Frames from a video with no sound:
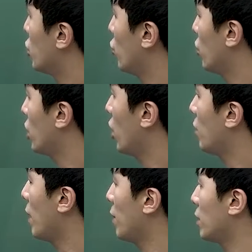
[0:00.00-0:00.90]
기울기는
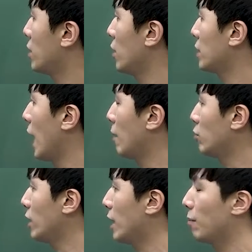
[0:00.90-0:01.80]
얼마면서
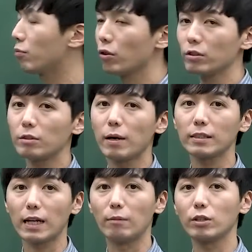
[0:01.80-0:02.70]
4분의 4 플러스
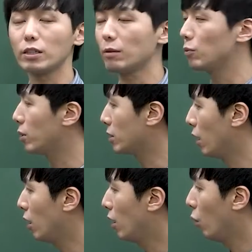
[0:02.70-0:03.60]
마이너스 4분의
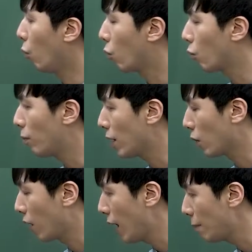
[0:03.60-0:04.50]
3이면서
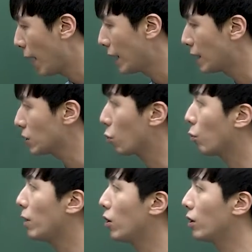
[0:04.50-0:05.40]
5,0과 마이너스
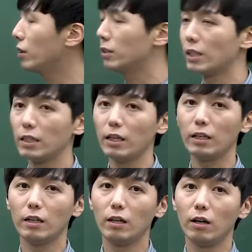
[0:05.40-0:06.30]
5,0을
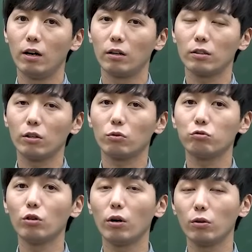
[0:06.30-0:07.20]
지나는 어, 그런
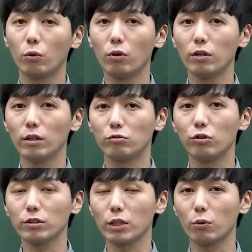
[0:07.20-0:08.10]
두여, 둘러, 어,
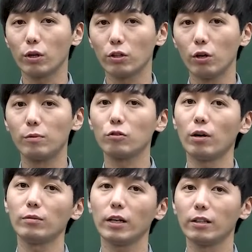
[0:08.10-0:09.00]
둘러싼 동의 넓이를
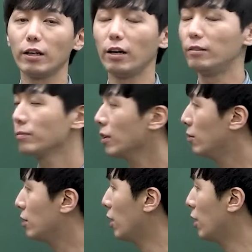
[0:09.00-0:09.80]
구하면 되겠네요. 그럼